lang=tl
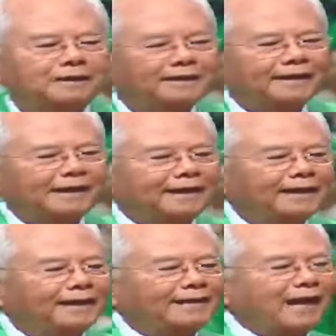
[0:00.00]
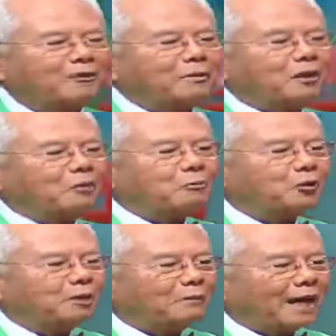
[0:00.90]
Hindi tayo pinupo ni
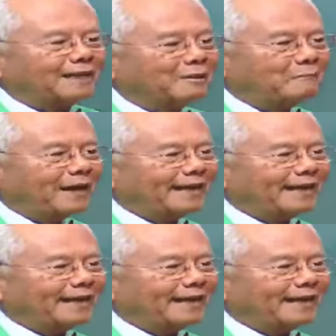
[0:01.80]
Brother Mike.